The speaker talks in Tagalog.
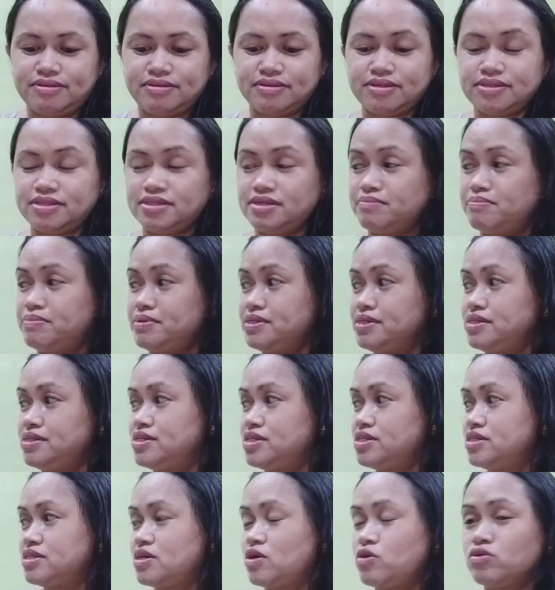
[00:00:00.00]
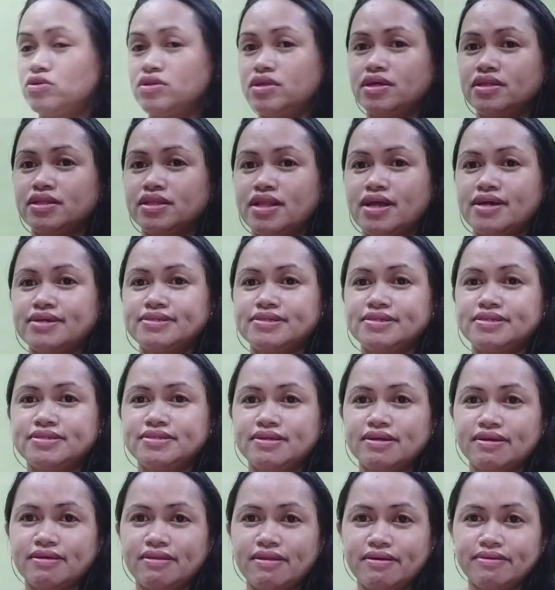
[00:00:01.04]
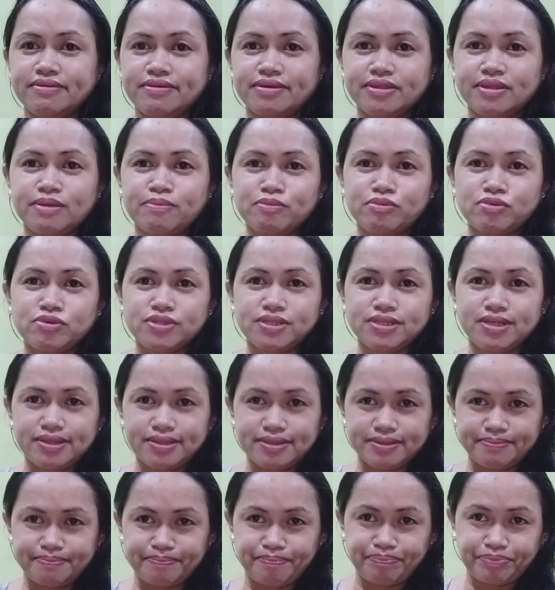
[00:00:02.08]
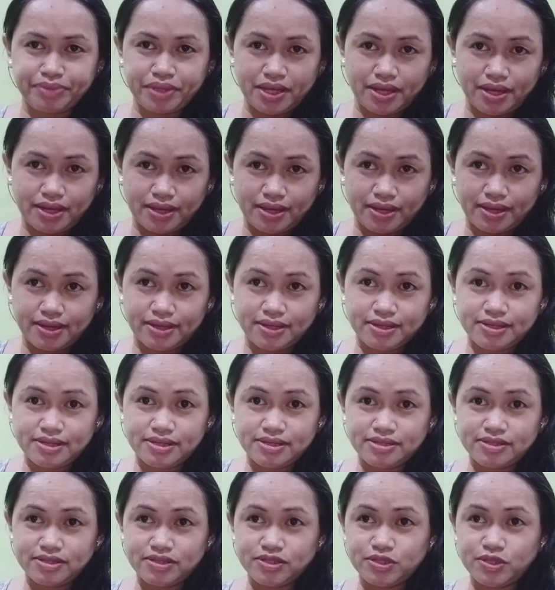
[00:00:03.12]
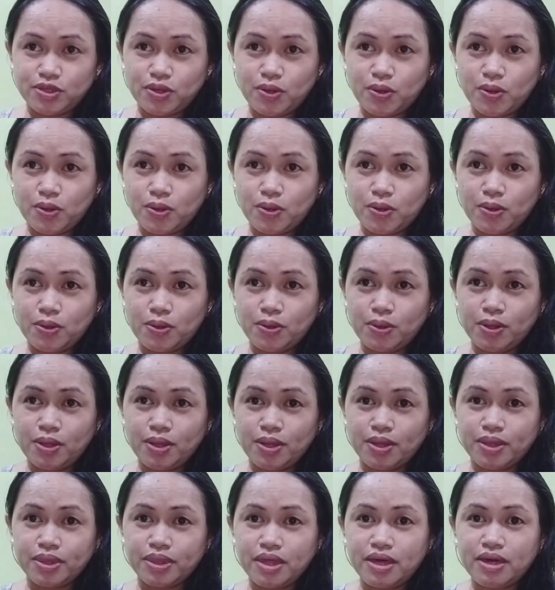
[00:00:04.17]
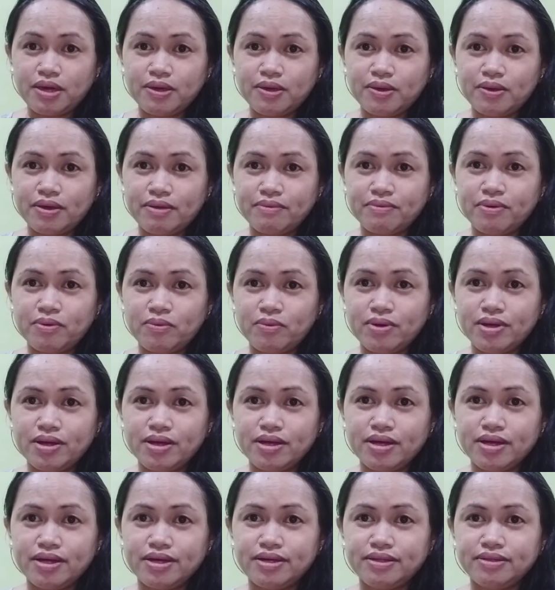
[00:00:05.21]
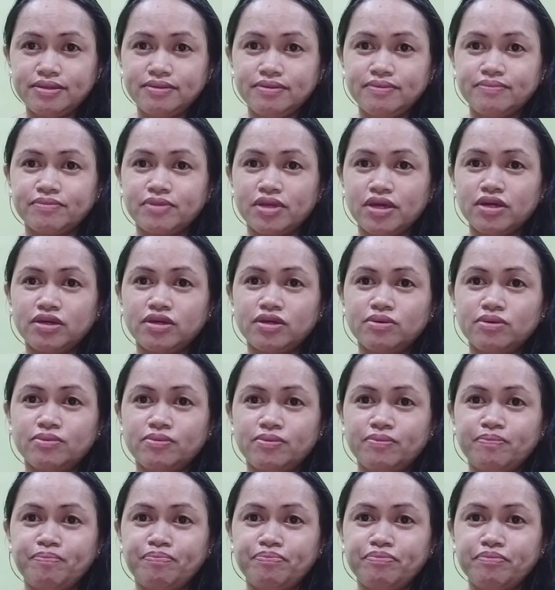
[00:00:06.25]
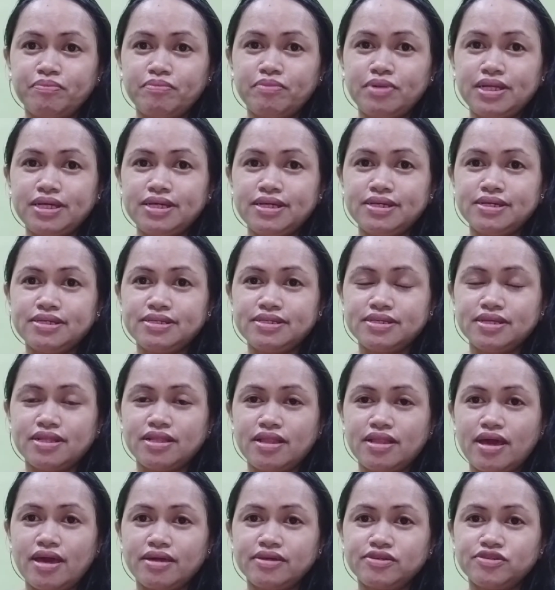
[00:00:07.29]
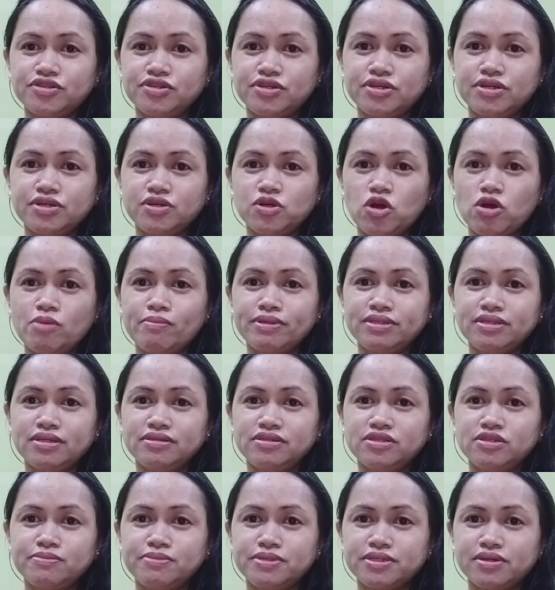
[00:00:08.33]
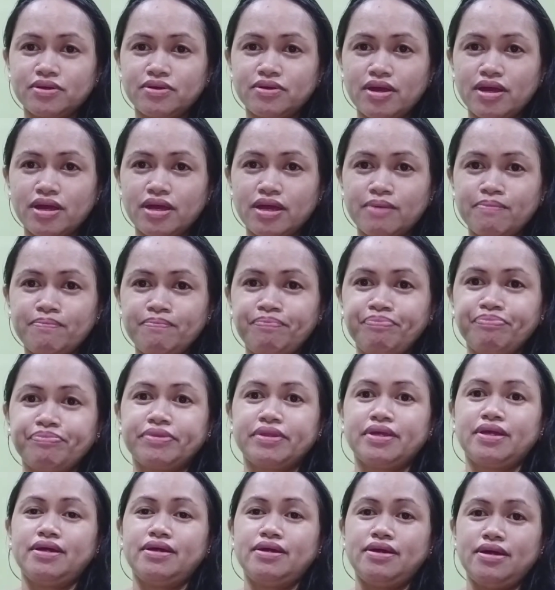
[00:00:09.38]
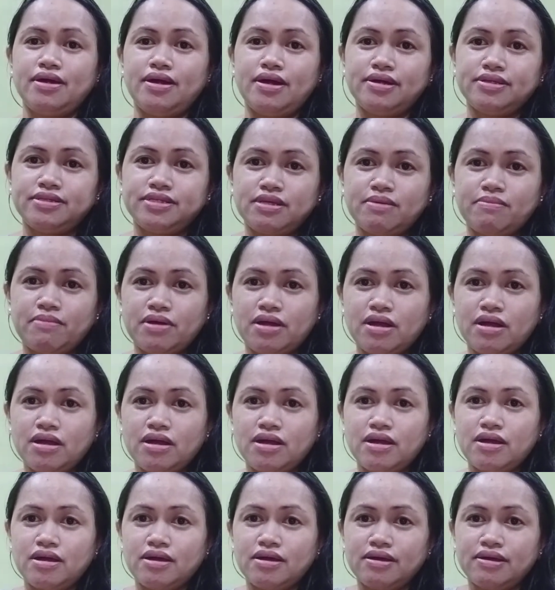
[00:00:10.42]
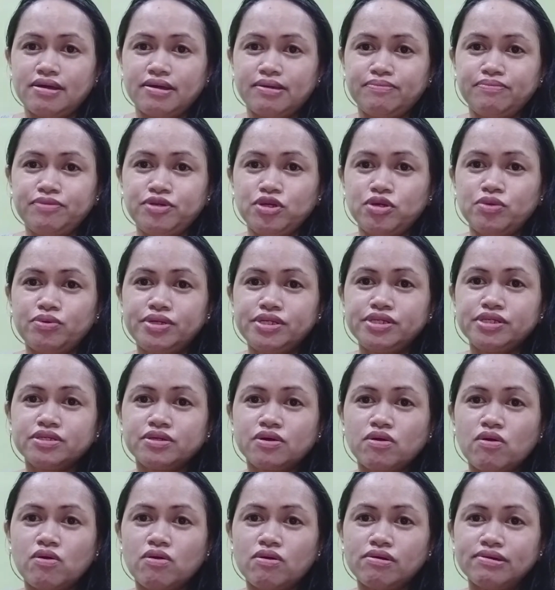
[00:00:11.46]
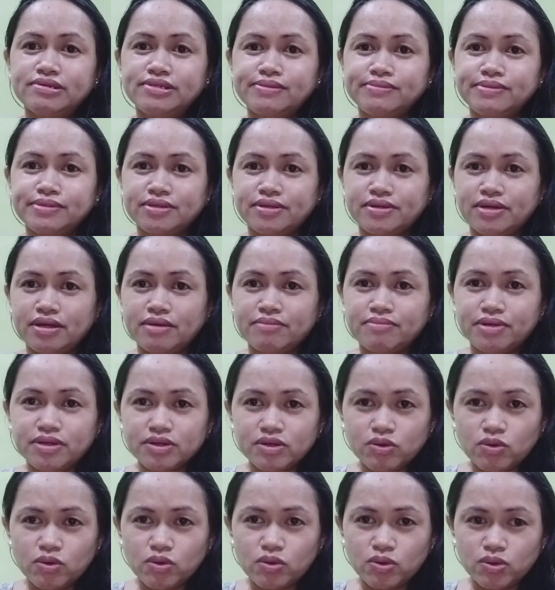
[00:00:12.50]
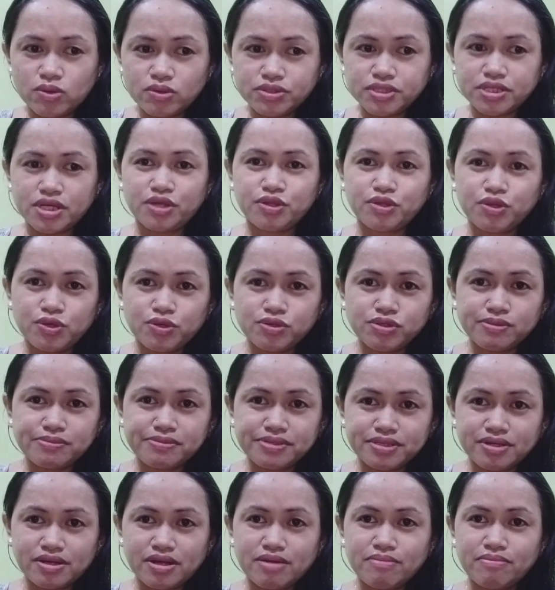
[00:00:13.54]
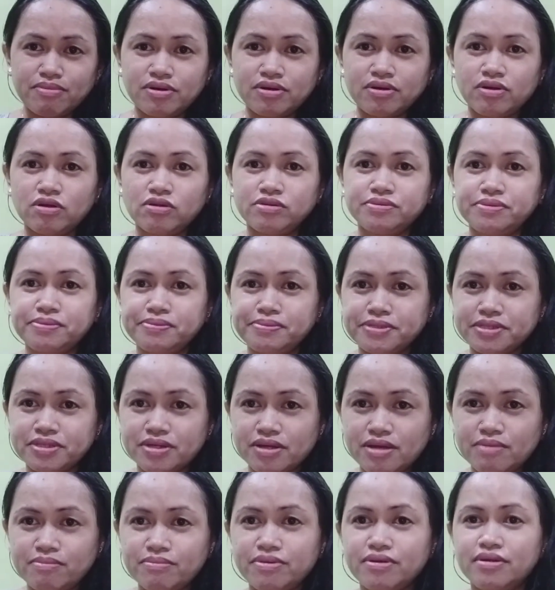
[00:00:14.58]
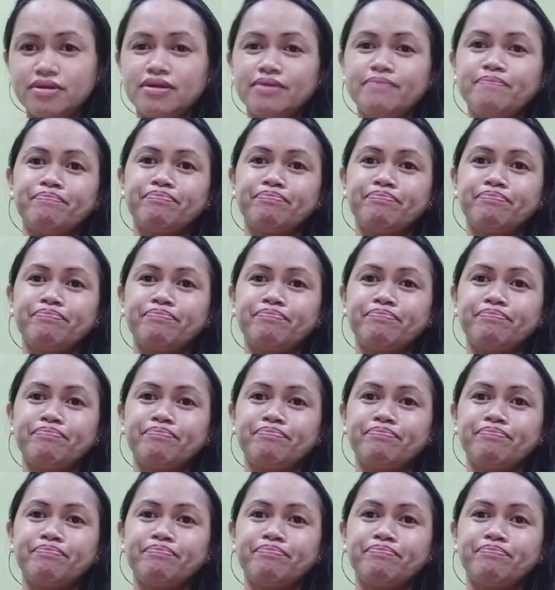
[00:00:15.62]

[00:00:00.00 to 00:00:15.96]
Kasi busy siya sa online classes niya, kailangan niya tapusin. So, thank you everyone. Thank you please like, share, comment, and subscribe. At sa mga viewers ko, subscriber ko, sa new subscriber, old subscriber,